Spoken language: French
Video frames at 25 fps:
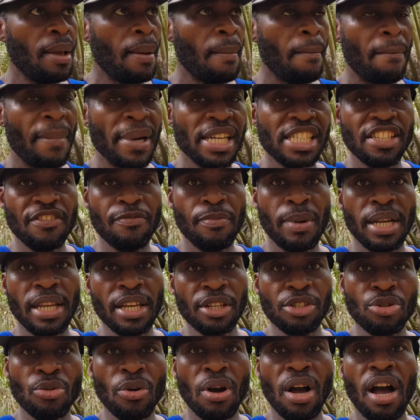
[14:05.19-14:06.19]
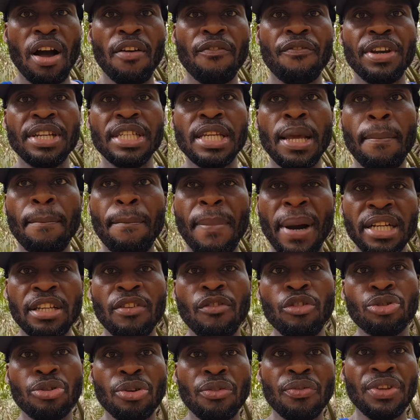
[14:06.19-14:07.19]
massivement à l'action afin d'impacter
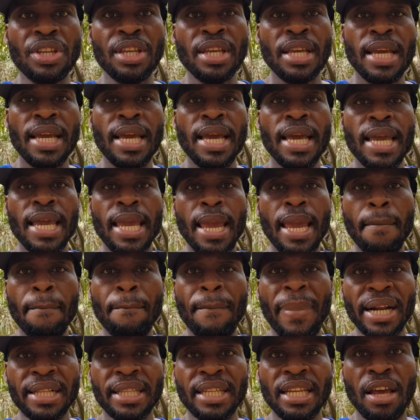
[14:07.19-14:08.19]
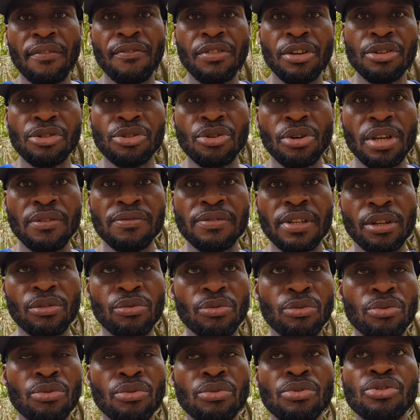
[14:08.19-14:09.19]
votre vie et impacter la vie de ceux qui vous entourent.